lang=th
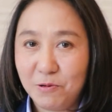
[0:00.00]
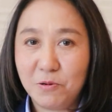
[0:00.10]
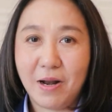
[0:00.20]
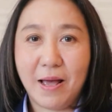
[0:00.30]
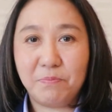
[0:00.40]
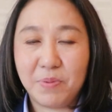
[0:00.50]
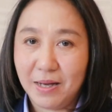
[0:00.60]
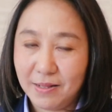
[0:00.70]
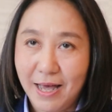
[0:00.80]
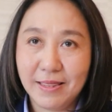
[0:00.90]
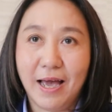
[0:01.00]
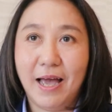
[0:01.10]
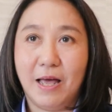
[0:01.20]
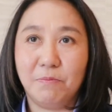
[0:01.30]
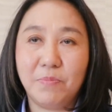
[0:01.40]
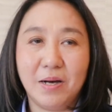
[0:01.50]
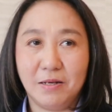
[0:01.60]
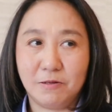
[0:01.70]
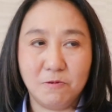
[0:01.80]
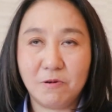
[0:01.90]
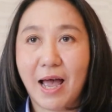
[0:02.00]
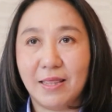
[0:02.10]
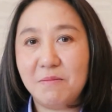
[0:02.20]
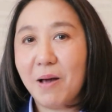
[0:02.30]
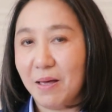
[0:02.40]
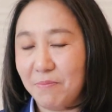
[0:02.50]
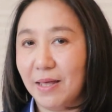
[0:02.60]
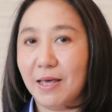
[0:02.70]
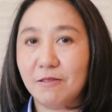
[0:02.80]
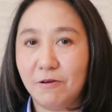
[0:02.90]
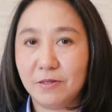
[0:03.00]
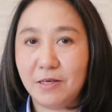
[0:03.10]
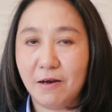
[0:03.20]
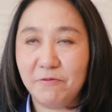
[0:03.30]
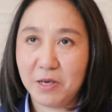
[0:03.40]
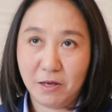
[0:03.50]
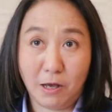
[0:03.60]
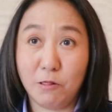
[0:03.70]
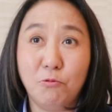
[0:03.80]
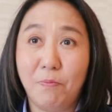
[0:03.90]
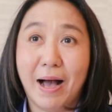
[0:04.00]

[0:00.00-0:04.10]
โรงแรมเปิดร้านอาหารเปิดสงกรานที่ผ่านมานักท่องเที่ยวนี่ก็ทะลุ